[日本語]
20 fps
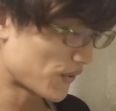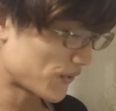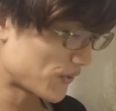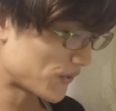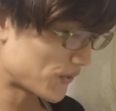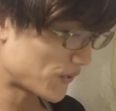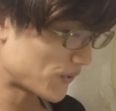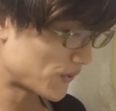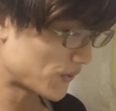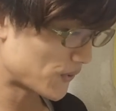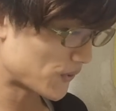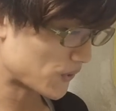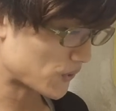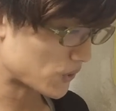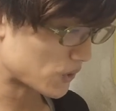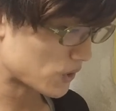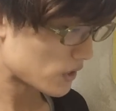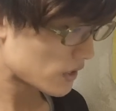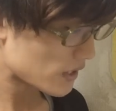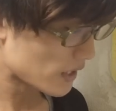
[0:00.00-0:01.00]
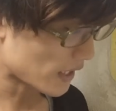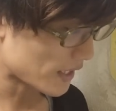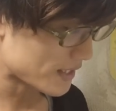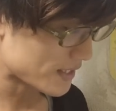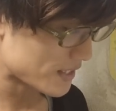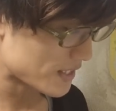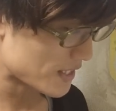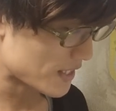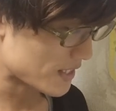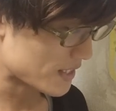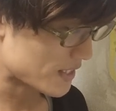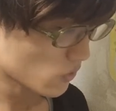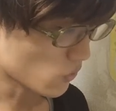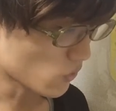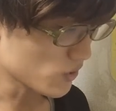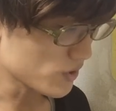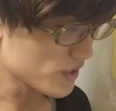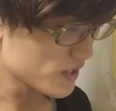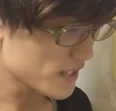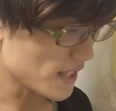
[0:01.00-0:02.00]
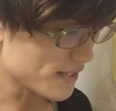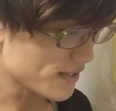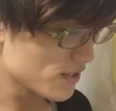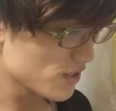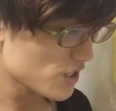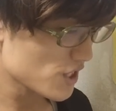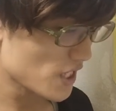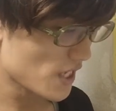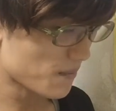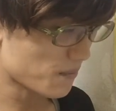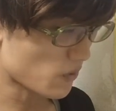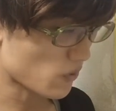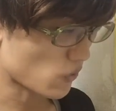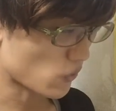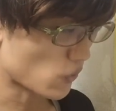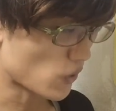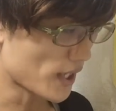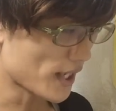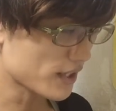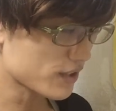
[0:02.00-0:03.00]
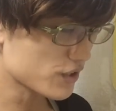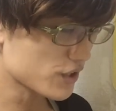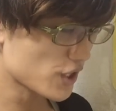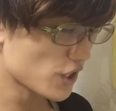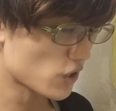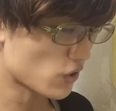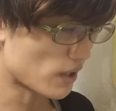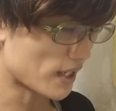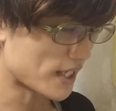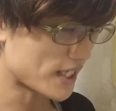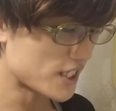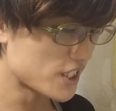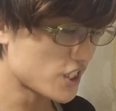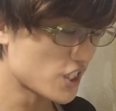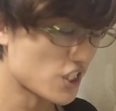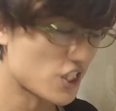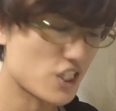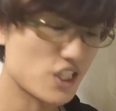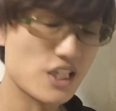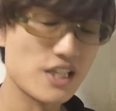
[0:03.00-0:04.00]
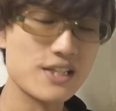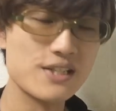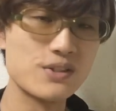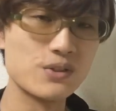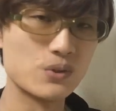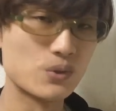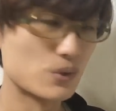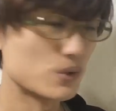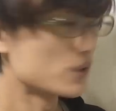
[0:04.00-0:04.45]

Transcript: という感じです。混雑時でも500キロは維持している